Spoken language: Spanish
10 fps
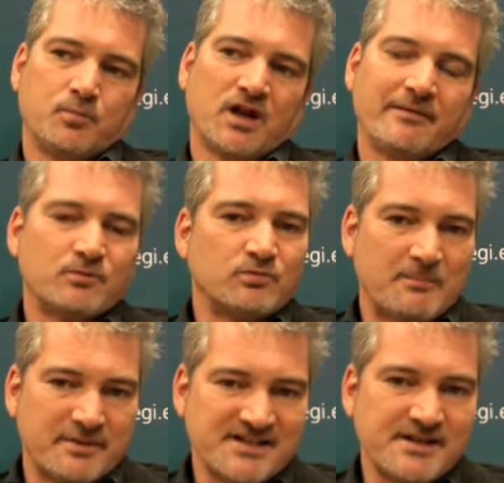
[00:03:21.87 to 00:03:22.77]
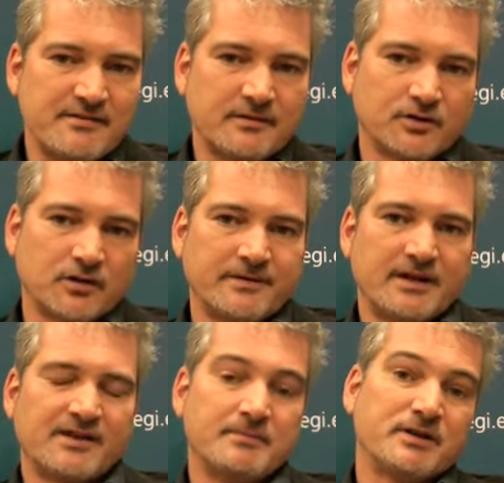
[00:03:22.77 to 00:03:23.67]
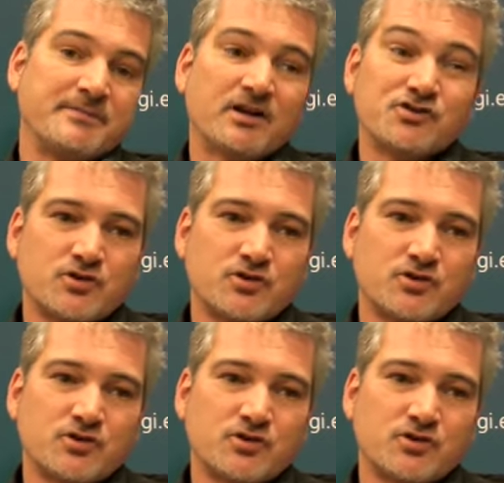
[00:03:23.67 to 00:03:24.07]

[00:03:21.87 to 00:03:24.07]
pueda haber una presencia todavía de primera